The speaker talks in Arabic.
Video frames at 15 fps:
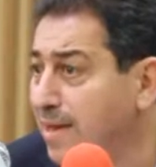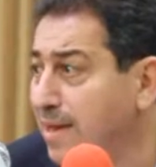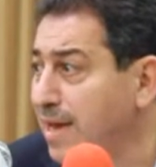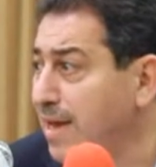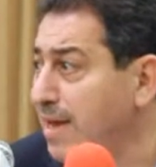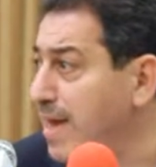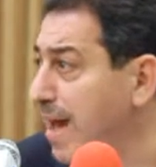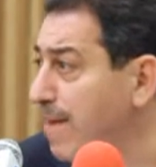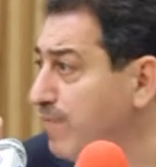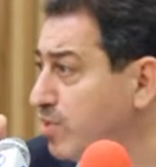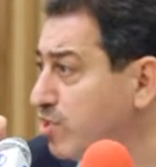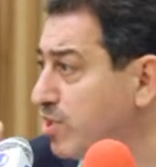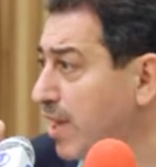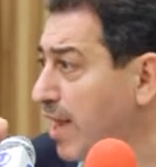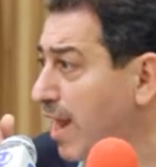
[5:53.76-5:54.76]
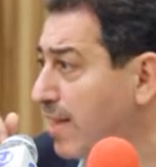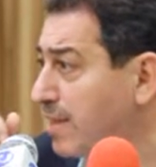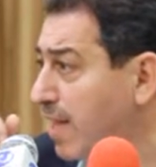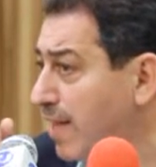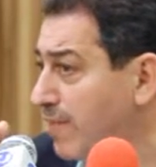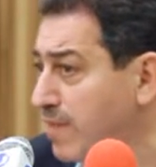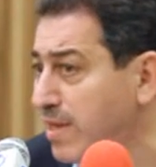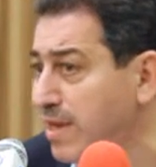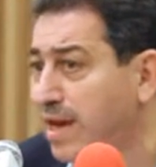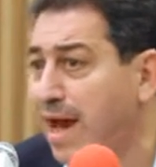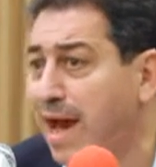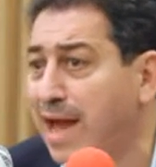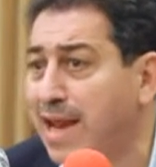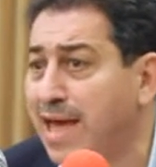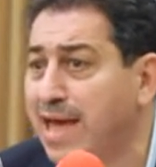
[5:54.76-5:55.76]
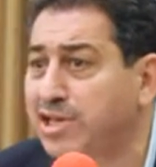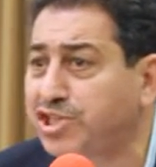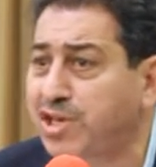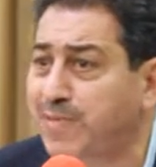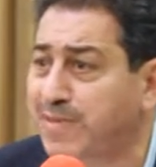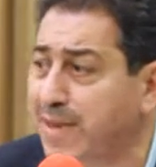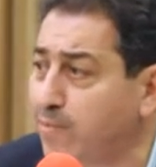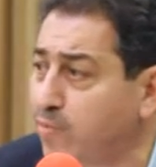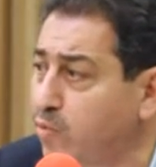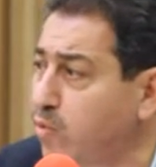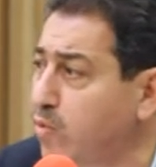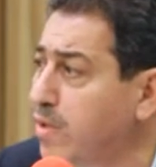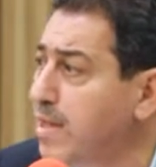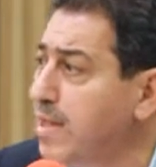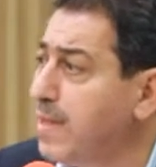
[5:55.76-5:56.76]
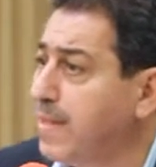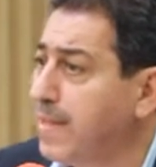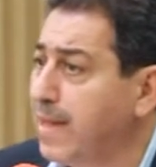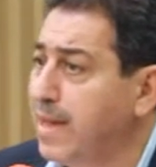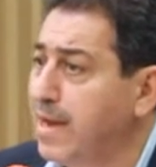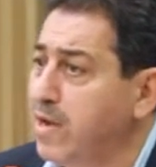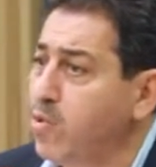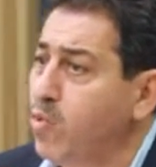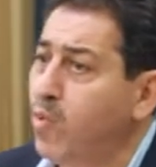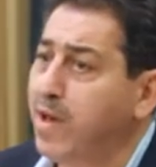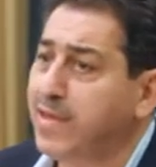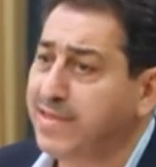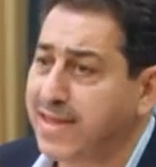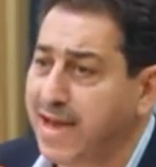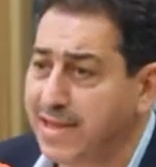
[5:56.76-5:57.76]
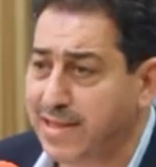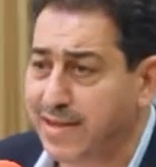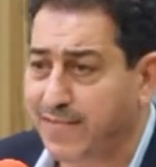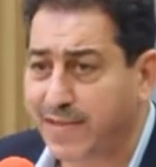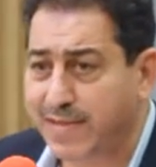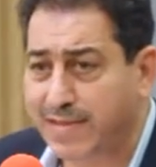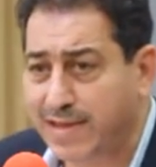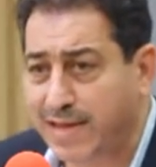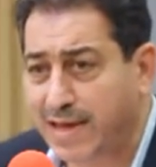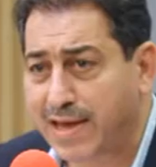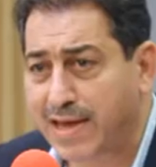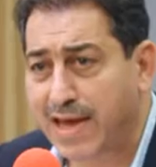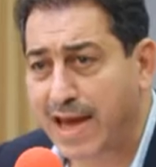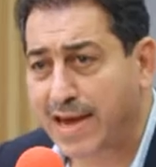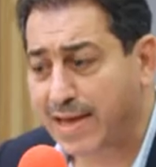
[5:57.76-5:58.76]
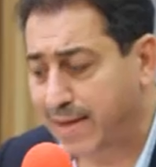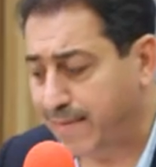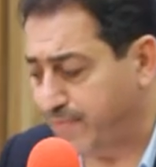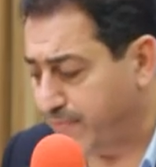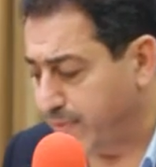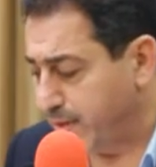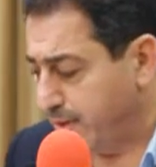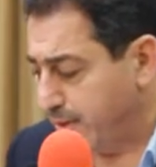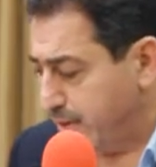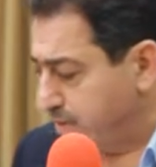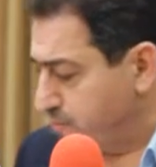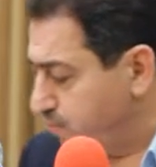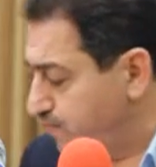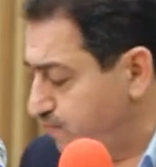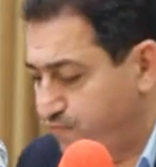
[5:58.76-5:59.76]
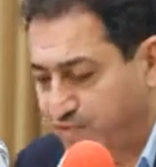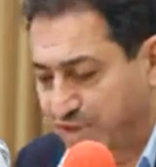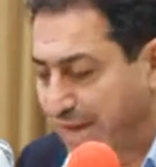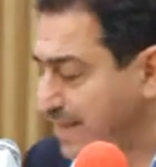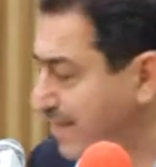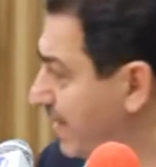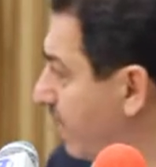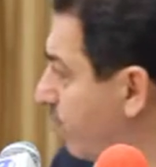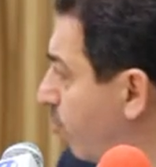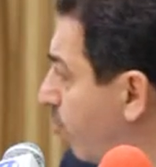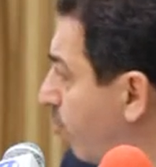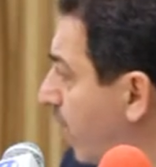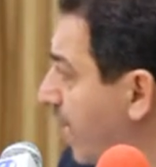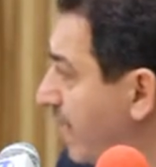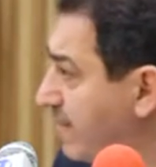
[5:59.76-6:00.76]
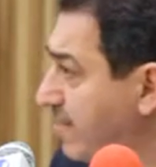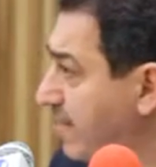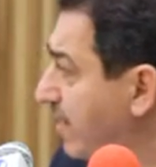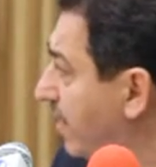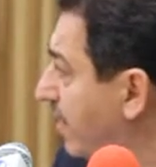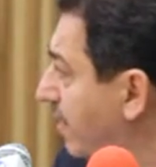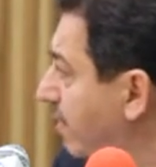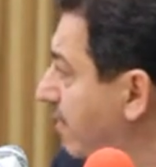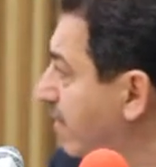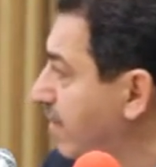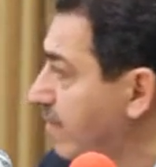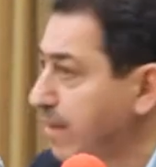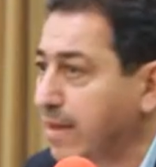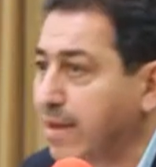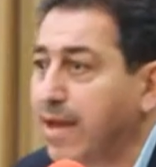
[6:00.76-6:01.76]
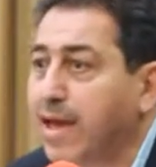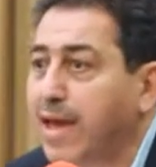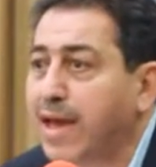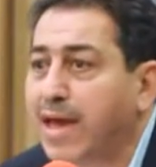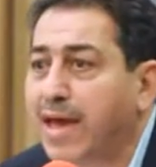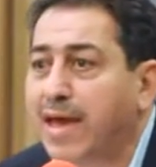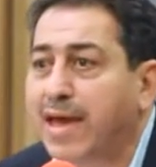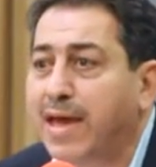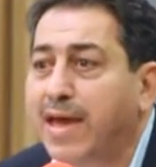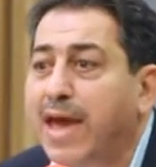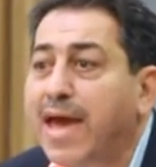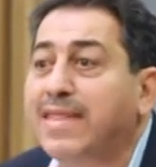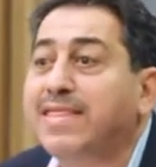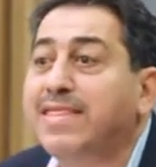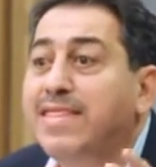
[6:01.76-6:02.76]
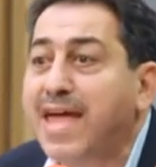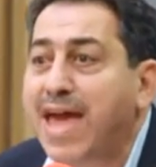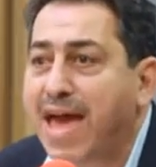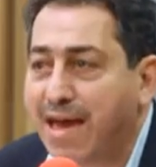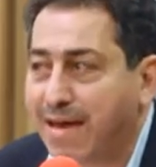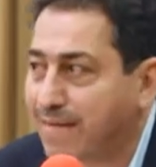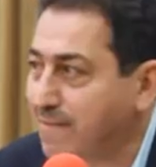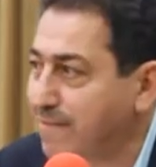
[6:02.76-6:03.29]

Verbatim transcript: احنا عم نشتغل على تحضير على شيء بسموه اللي هو سايد ايفنت يعني جلسه موازيه أثناء